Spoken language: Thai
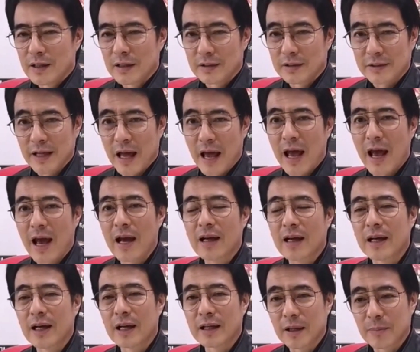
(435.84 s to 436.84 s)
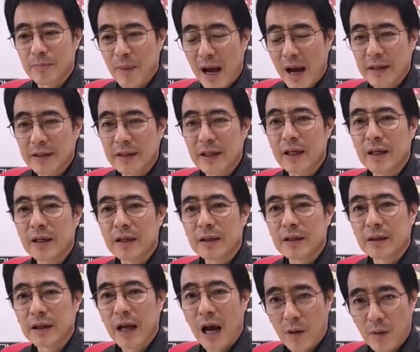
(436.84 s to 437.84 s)
กระแสกำลังจะไปที่
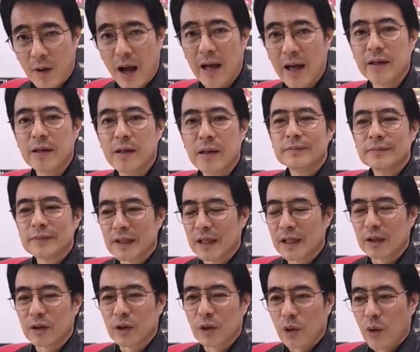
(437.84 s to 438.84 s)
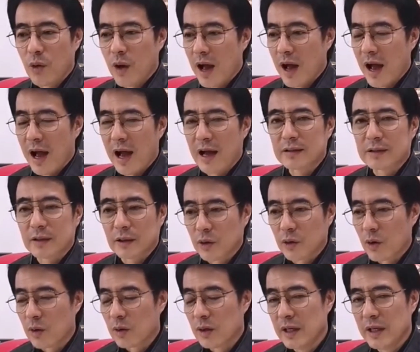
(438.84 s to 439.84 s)
ก้าวไกลฉะนั้นก็ต้องหาก็
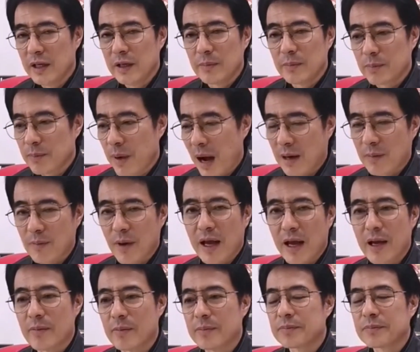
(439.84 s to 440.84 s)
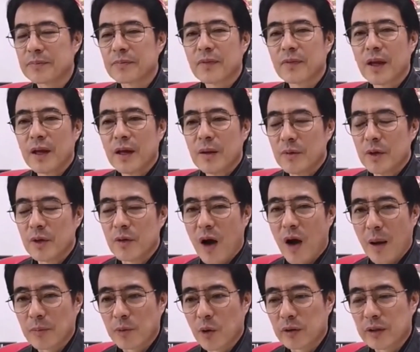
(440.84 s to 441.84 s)
ต้องรีพักใหม่ให้มีค
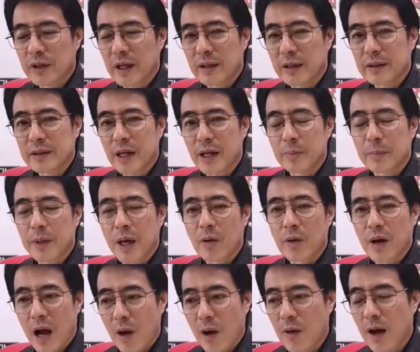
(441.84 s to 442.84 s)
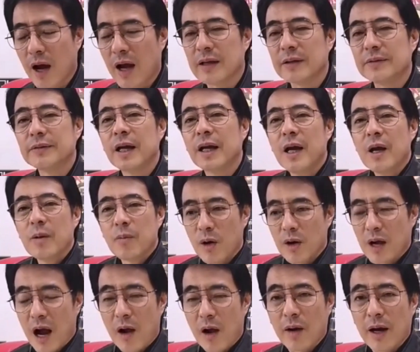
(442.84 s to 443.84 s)
วามโดดเด่นเทียบเท่าก้าวไกลเพ
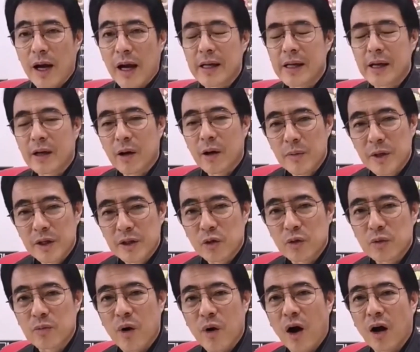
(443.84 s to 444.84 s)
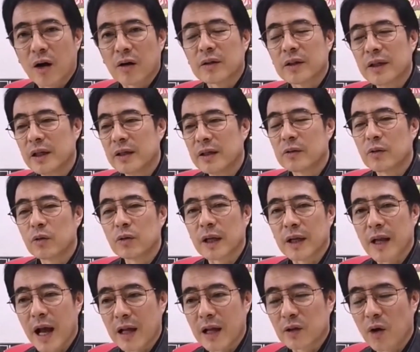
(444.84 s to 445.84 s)
ราะก้าวไกลยังก็มีจุดบอดที่คุณธ
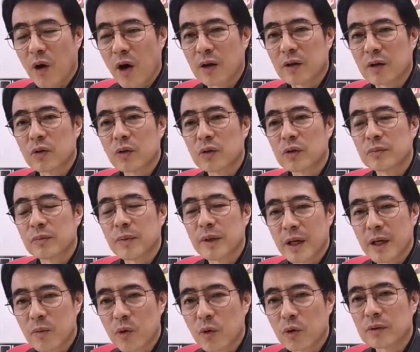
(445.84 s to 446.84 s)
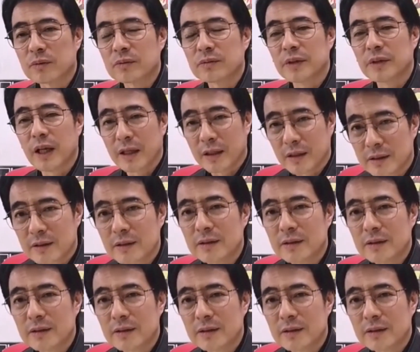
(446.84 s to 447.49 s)
นาธรคุณปิยบุตรติด